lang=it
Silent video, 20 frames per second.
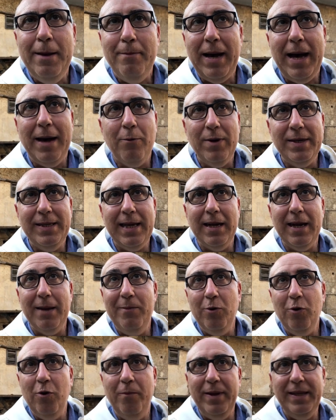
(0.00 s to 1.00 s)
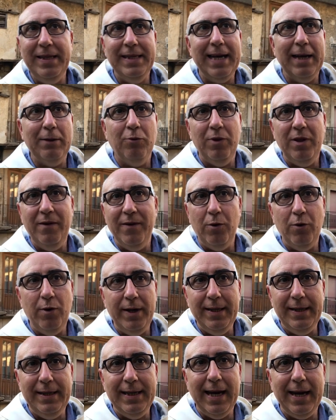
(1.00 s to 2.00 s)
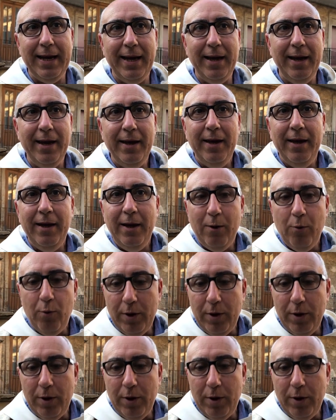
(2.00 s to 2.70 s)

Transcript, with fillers: Ma quest'anno abbiamo pensato di valorizzare